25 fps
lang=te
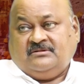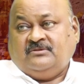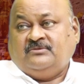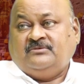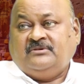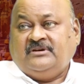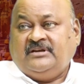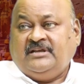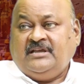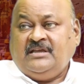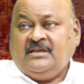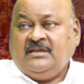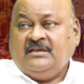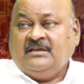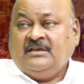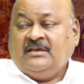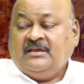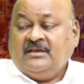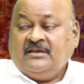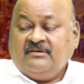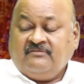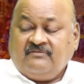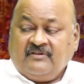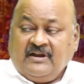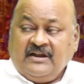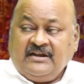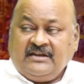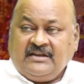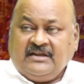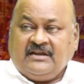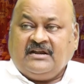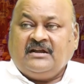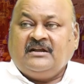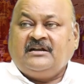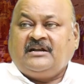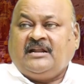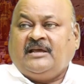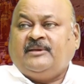నుండి ఫ్లైట్
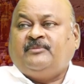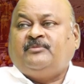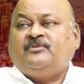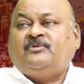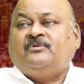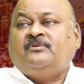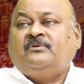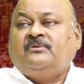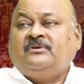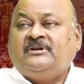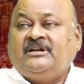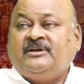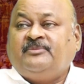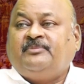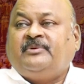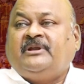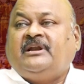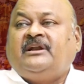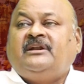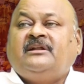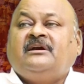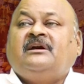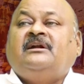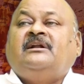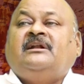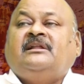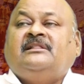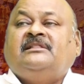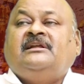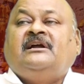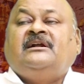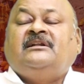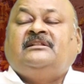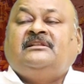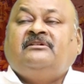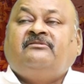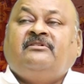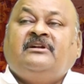ఎక్కే టైంకు డెబ్బై రెండు గంటలు
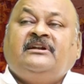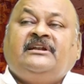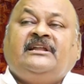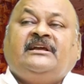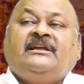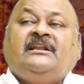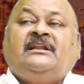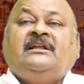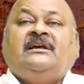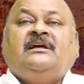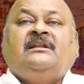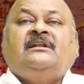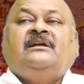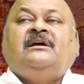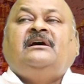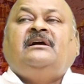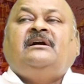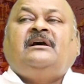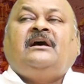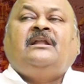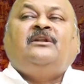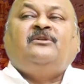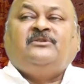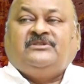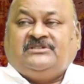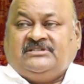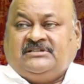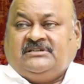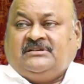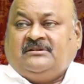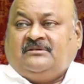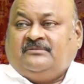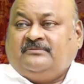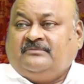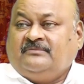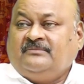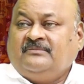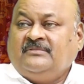దాటితే వాళ్ళు టెక్నికల్గా అలో
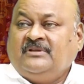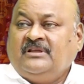చేయరు